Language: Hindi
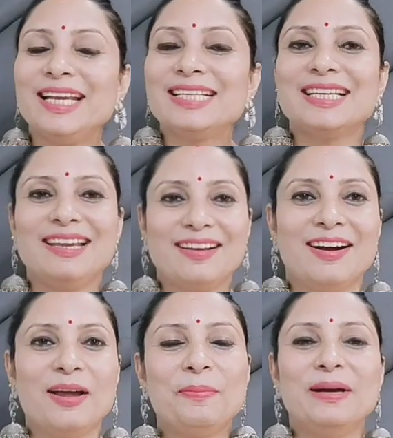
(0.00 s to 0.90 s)
ईजिली
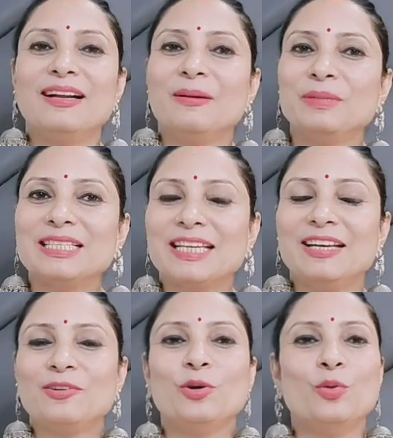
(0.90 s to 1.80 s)
घर पर अपनी
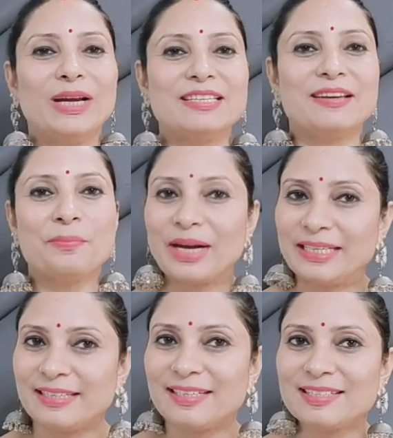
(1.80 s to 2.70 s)
स्किन को वाइट एंड
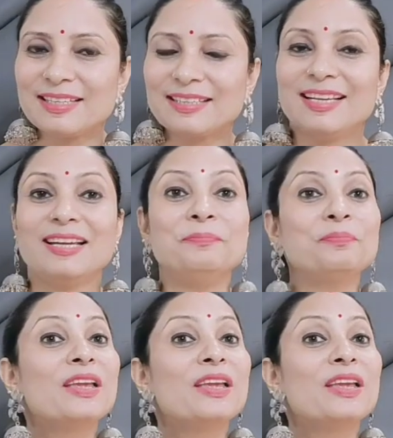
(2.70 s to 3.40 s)
ब्राइटन कर सकते हैं